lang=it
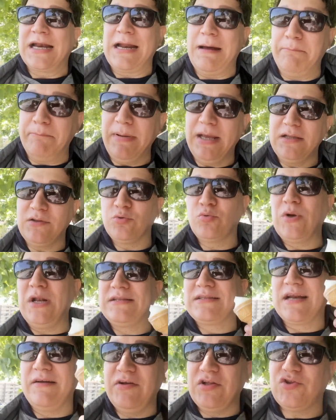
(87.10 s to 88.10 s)
rammento
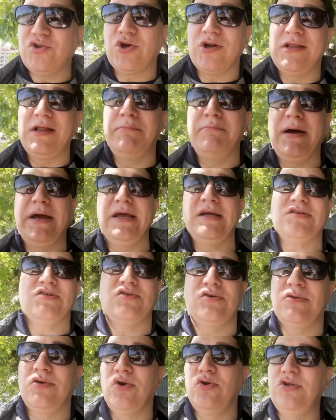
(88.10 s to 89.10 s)
un'altra vittoria del
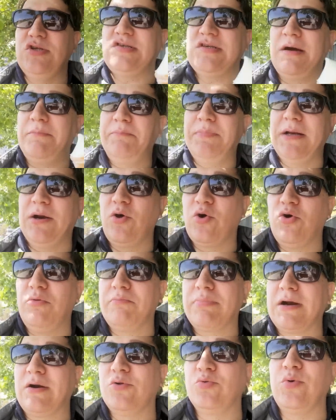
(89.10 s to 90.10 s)
maestro, te lo dissi appena lo
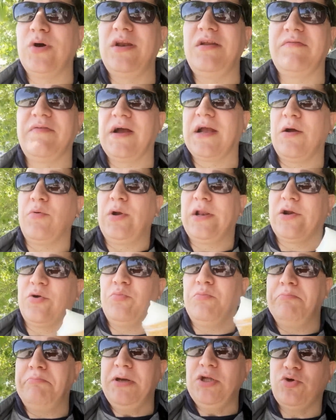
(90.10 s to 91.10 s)
comprarono due anni fa, che quello era
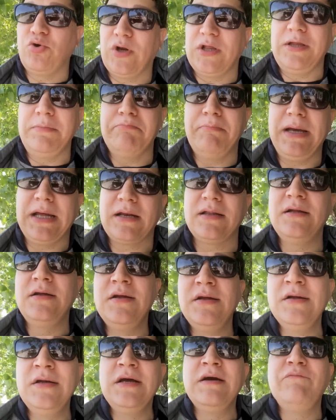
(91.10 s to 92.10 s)
un bidone di merda.
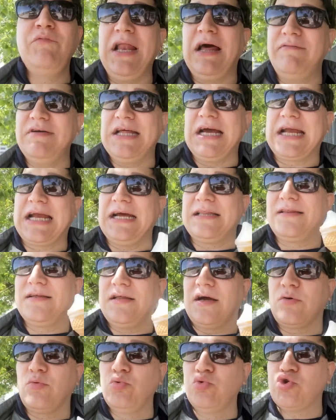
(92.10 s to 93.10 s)
Guidava a
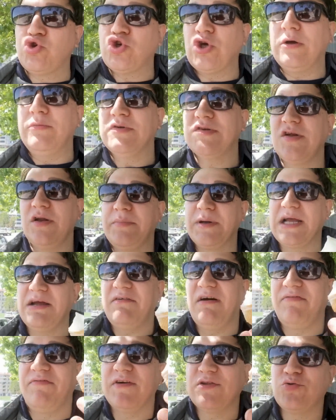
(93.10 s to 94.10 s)
cattedra a culo scemo solo perché
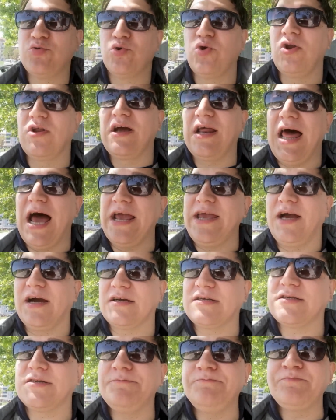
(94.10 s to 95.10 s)
aveva fatto gol con
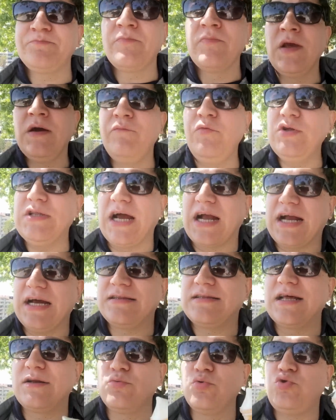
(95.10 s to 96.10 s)
l'Ajax. Qui a
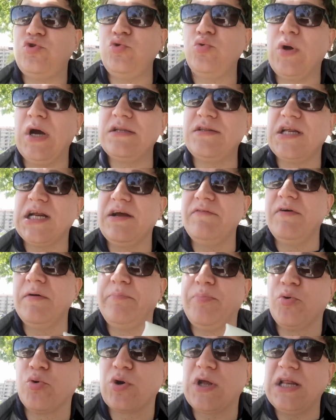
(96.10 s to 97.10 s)
cattedra tutti i giocatori che
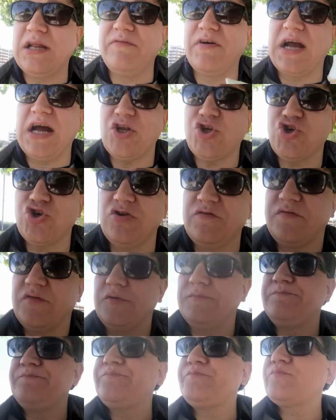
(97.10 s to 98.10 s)
vi porgano e vi cacciano
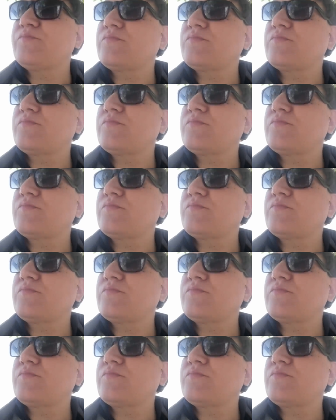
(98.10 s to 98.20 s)
fuori.